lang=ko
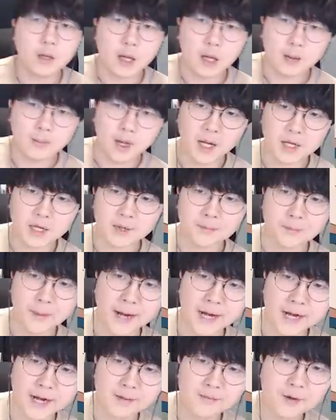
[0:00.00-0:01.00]
아마 이
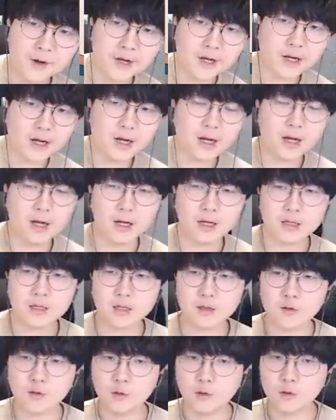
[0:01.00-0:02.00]
빨간 머리가 이제
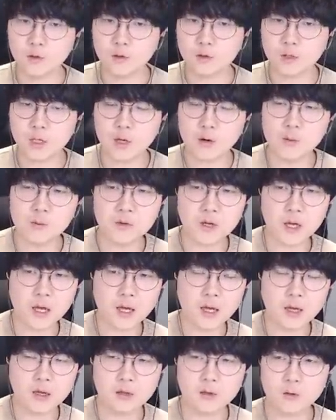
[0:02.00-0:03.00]
또
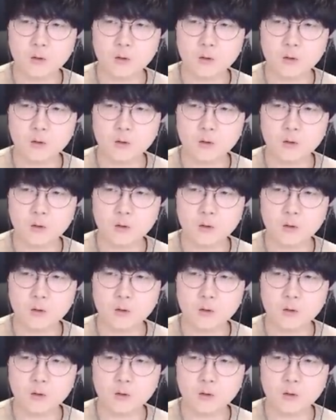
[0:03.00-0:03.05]
새롭게